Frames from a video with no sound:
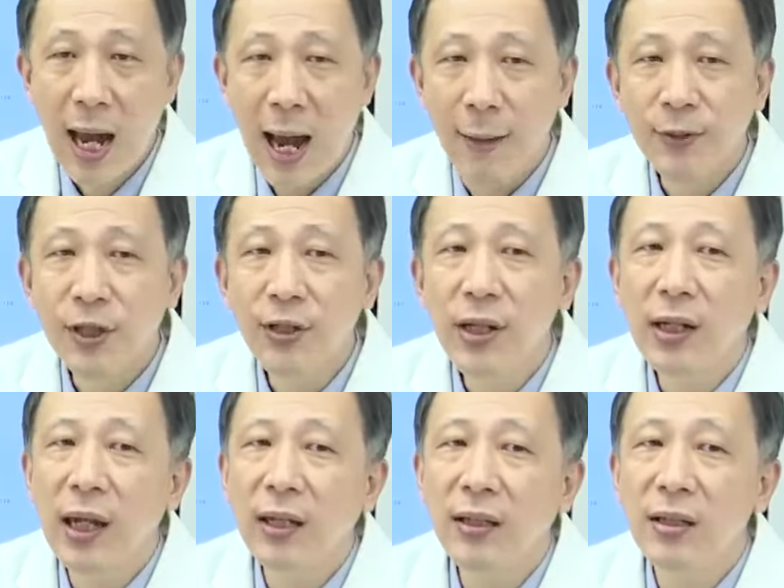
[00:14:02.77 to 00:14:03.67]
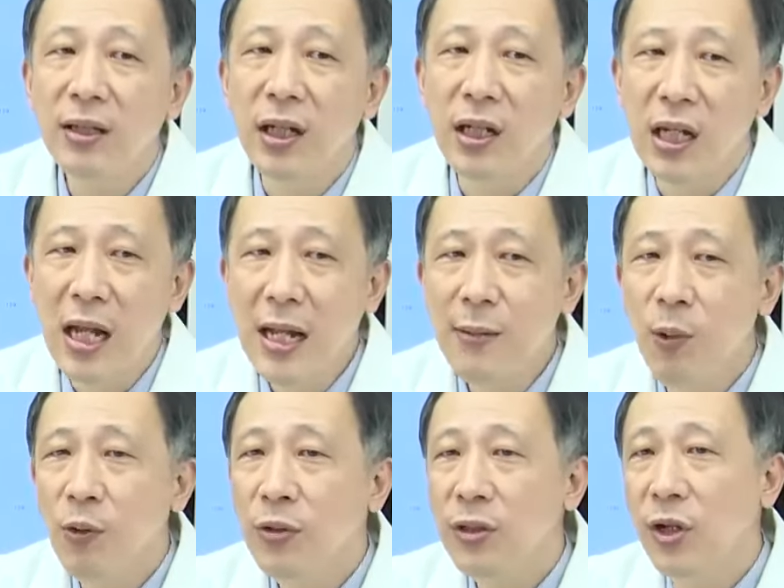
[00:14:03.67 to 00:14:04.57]
앞서 얘기했듯이
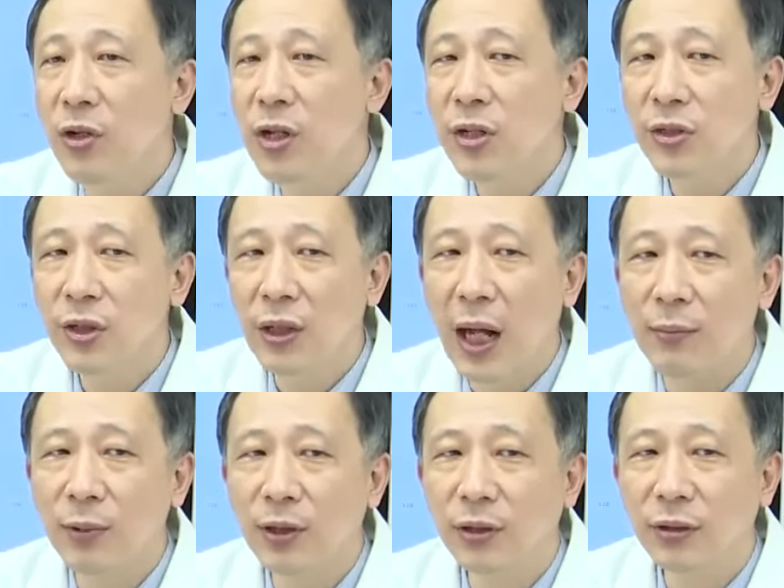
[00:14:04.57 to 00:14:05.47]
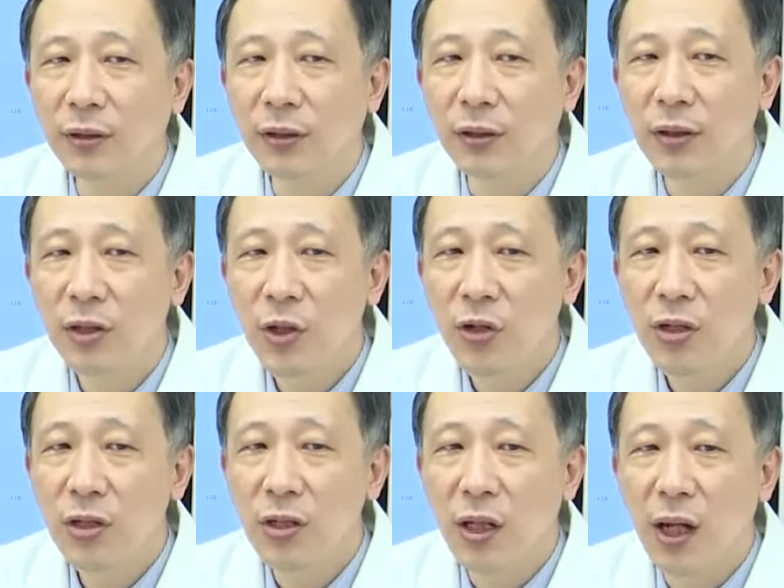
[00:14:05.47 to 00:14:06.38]
일본 전립선 암은
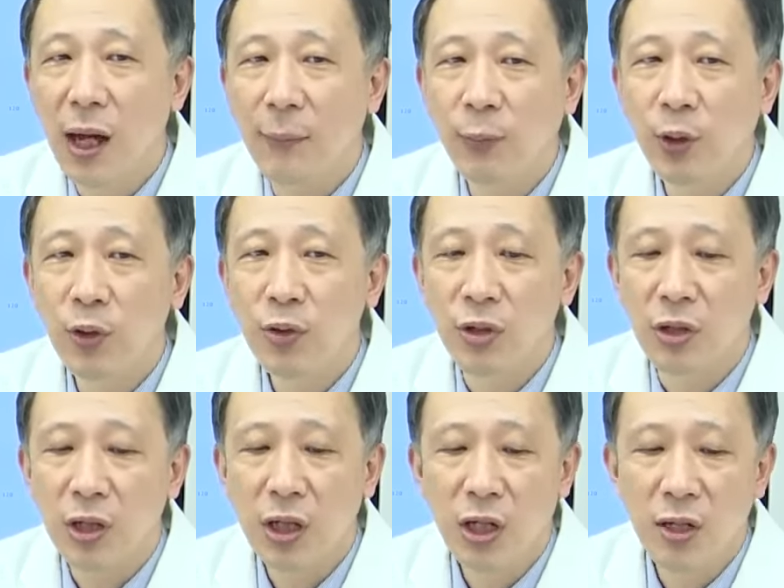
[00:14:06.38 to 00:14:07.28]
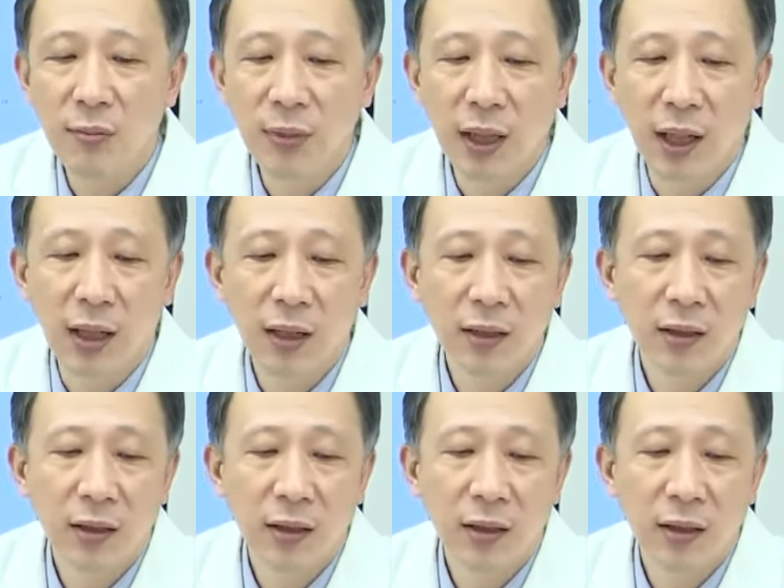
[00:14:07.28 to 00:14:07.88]
현재 압도적 1위입니다.